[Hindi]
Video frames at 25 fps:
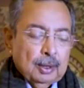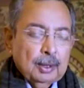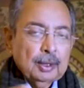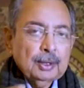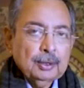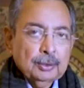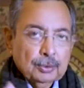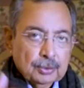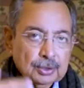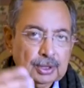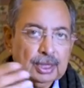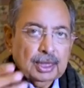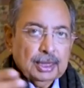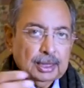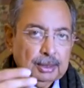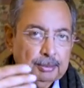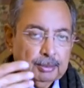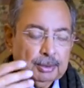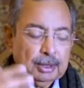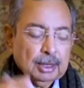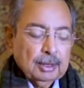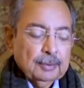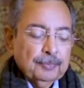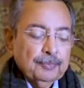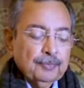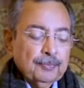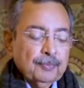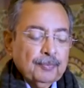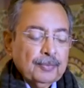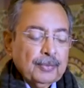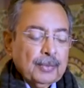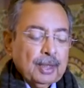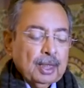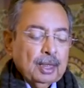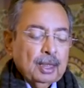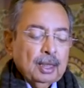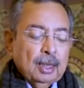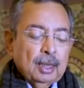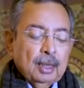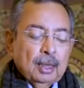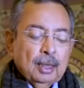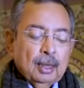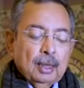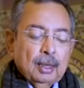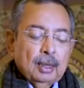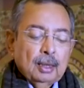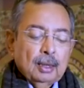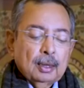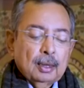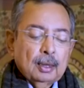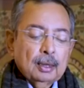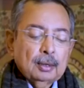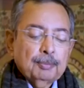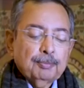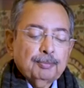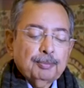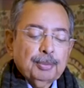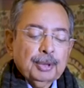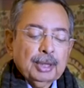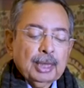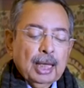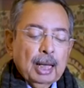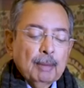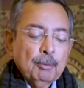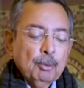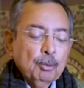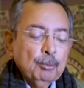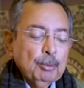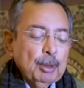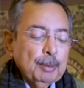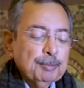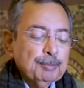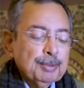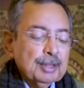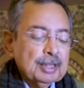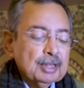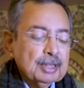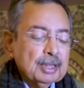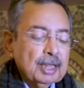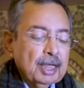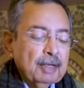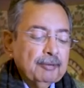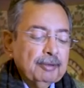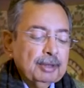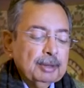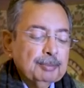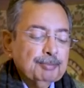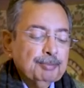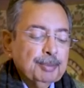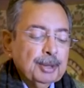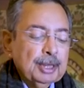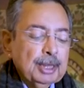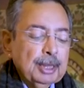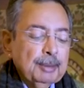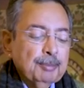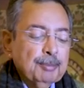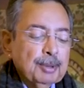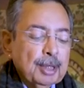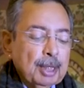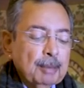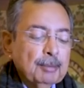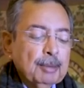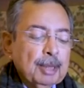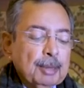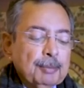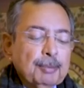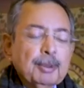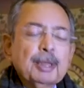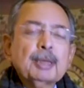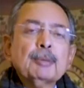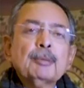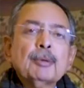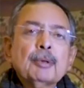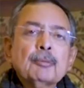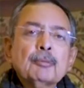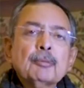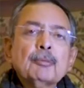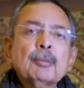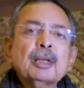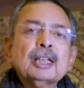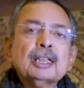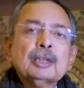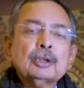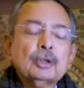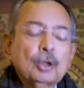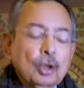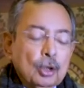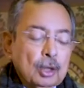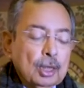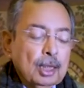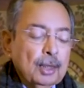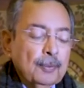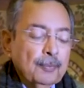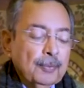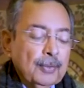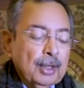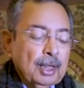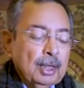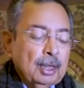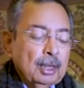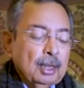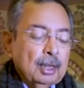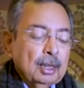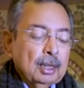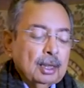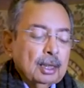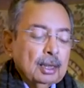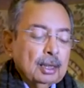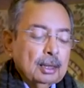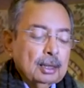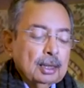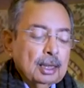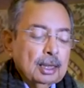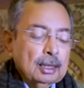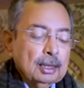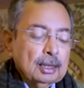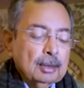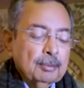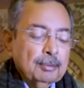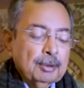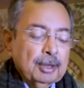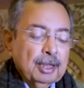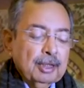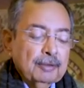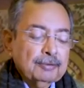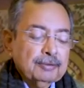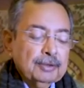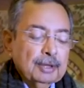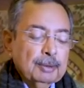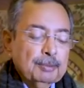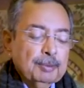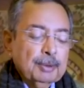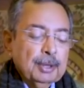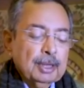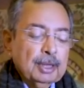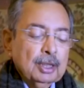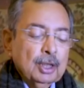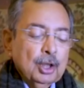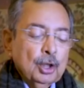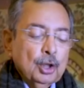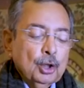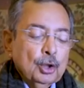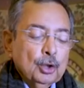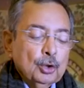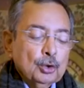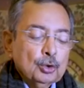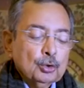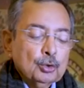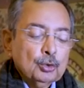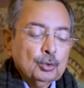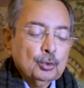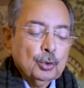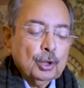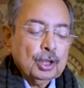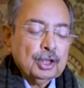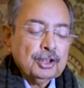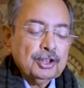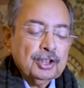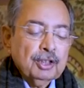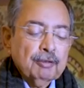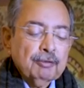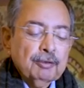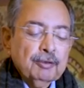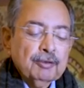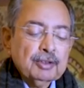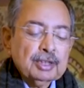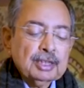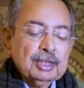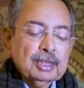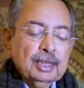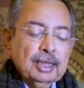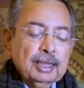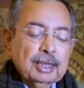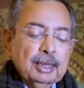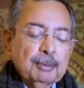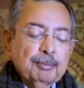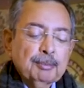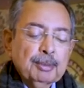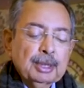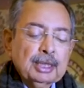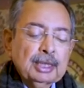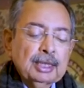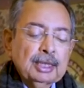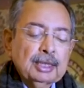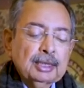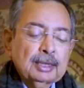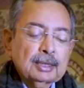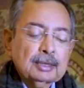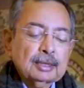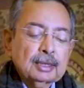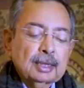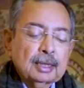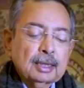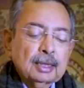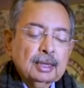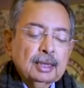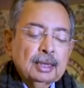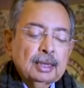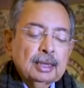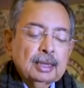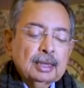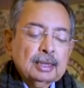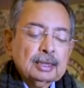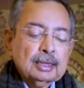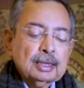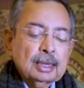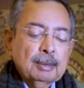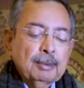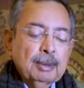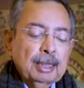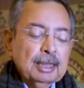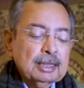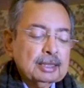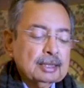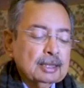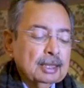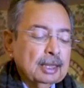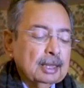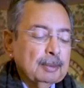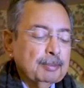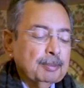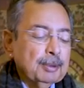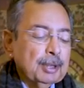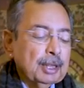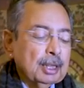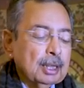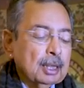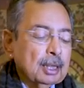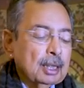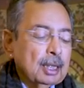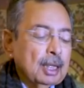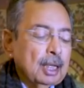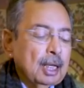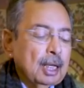हिंदुस्तानी मतलब पलामू में प्रस्तावित परिभ्रमण परिभ्रमण माने दौरा कार्यक्रम के अवसर पर सुरक्षा व्यवस्था के मद्देनज़र सभा स्थल पर